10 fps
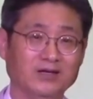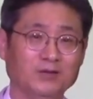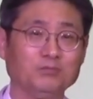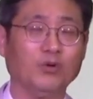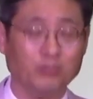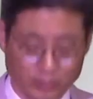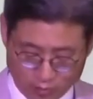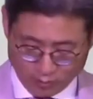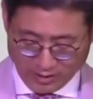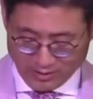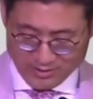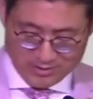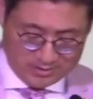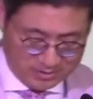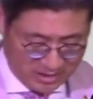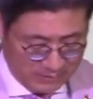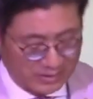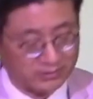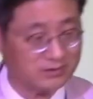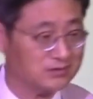본문을 통해 은혜를
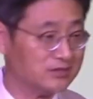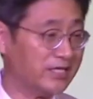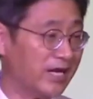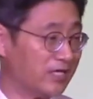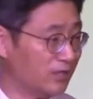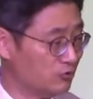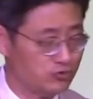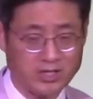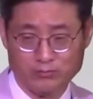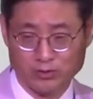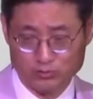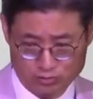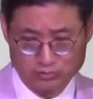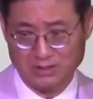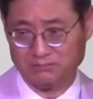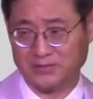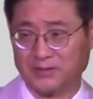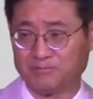받는 은혜가 있기를 주의 이름으로 축원합니다.